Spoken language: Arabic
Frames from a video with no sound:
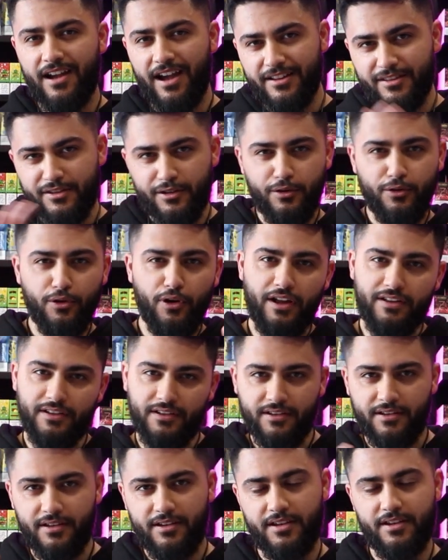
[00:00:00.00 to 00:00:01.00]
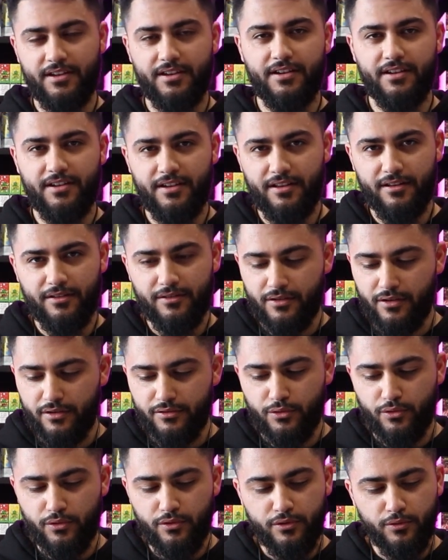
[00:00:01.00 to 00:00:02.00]
عدلوا على
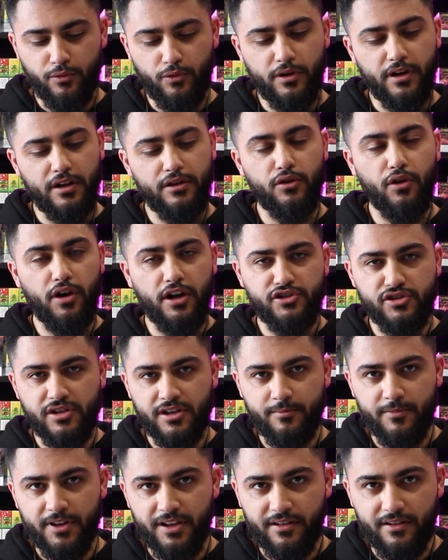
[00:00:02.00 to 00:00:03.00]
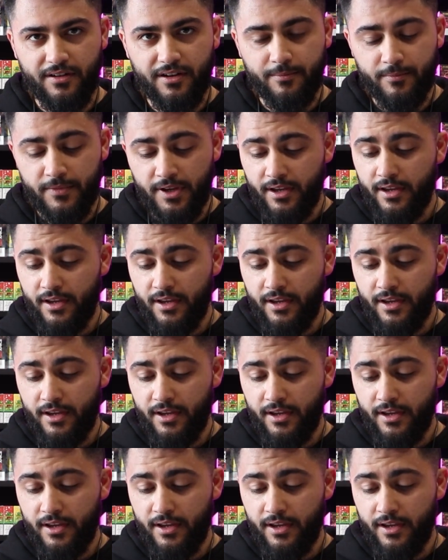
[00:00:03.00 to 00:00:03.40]
القانون وخلوه 20 ملغ